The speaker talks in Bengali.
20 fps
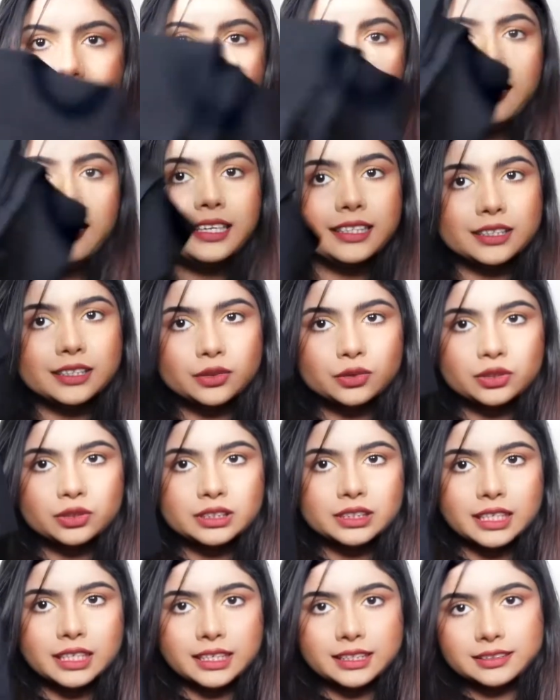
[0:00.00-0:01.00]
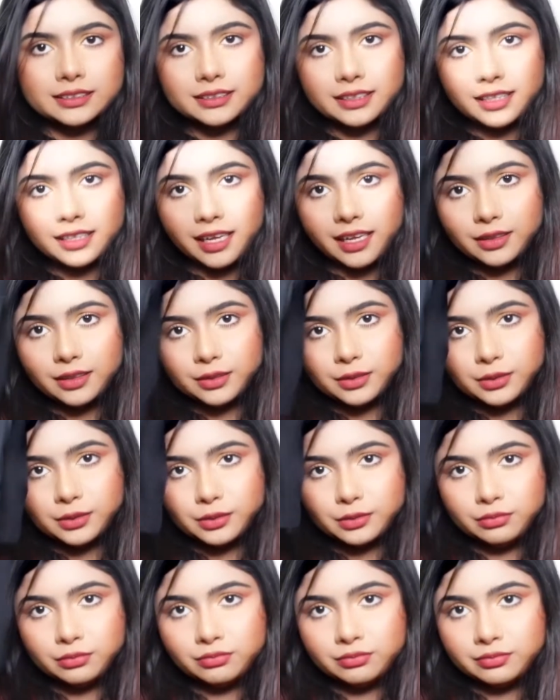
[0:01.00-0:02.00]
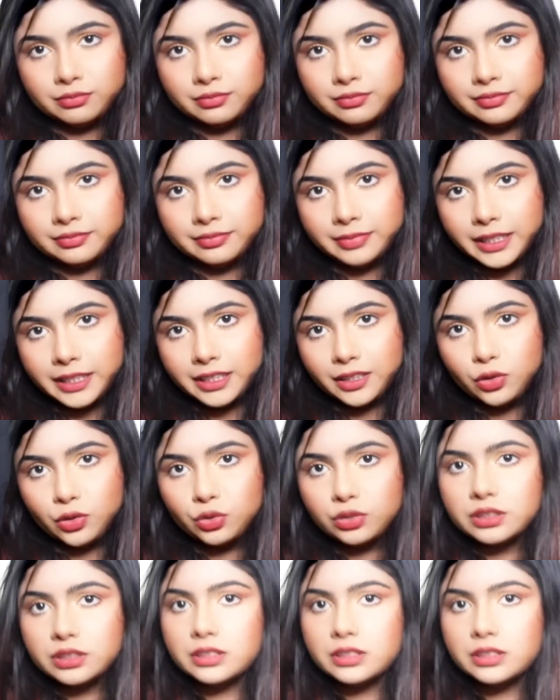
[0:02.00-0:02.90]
এটা হচ্ছে একটা কালো পেটিকোট